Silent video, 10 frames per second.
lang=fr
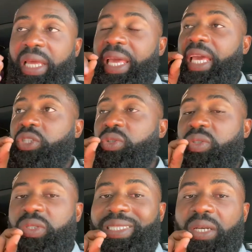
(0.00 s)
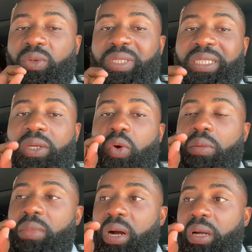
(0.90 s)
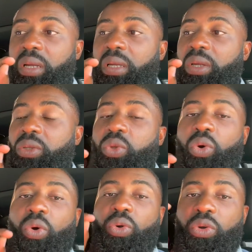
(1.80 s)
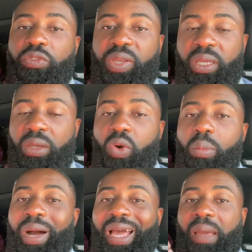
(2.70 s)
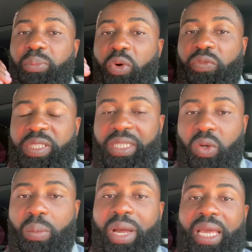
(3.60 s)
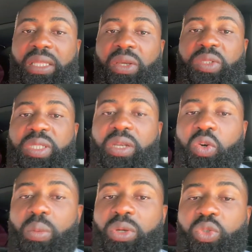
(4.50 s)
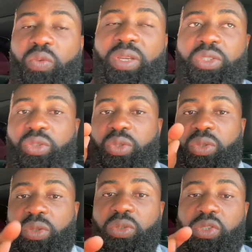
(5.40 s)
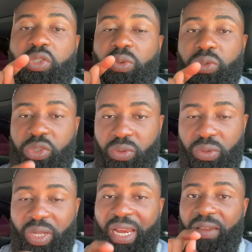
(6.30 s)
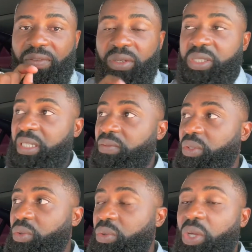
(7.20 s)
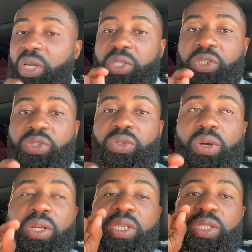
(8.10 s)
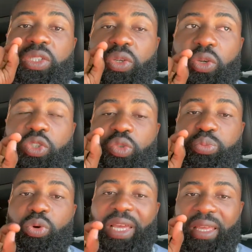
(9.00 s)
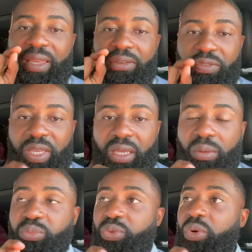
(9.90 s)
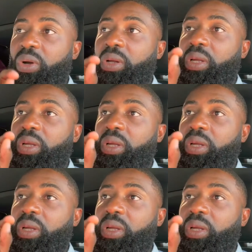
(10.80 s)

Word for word: Et je te dis aussi comment te relever, comment improviser, comment être résilient, comment trouver. Je te donne une solution à la fin de cette vidéo sur ce que tu pourrais faire pour